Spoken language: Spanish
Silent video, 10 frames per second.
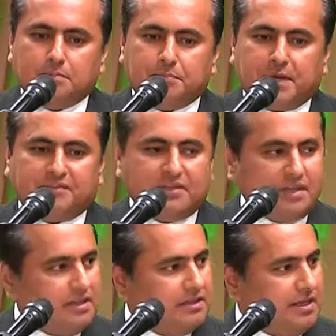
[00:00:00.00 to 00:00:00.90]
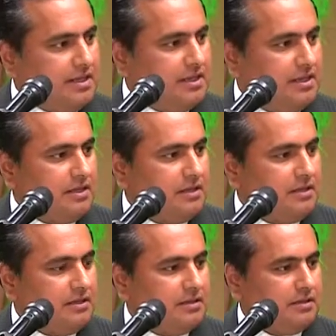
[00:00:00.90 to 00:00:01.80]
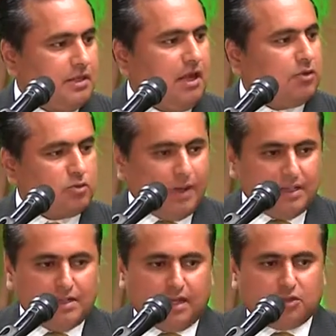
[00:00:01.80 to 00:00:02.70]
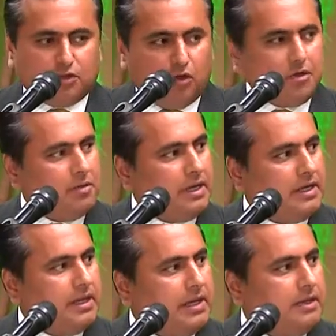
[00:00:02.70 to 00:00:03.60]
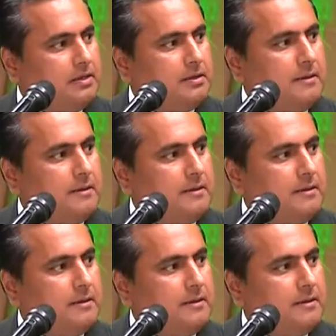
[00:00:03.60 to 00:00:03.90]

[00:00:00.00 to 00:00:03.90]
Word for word: presidente del actual directorio del CRIEL.